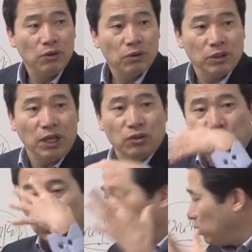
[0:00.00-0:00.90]
근데
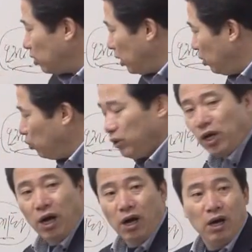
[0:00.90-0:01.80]
예수님이 어떻게
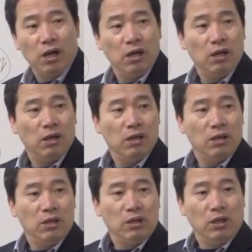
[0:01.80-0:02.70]
이루느냐?
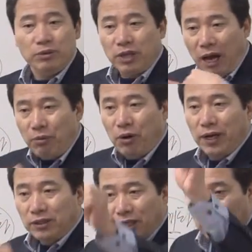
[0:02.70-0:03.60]
여러분, 남용
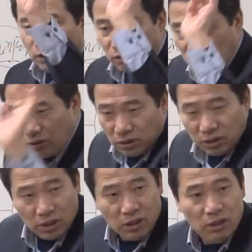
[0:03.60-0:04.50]
환자는
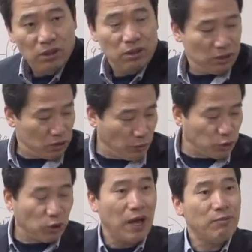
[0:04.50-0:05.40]

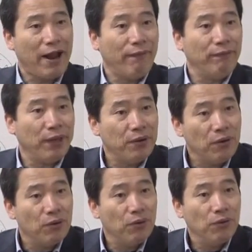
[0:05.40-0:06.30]
접촉하면 안
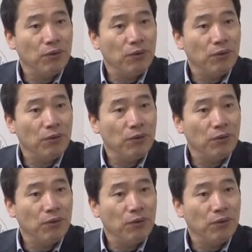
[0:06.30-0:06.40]
돼요.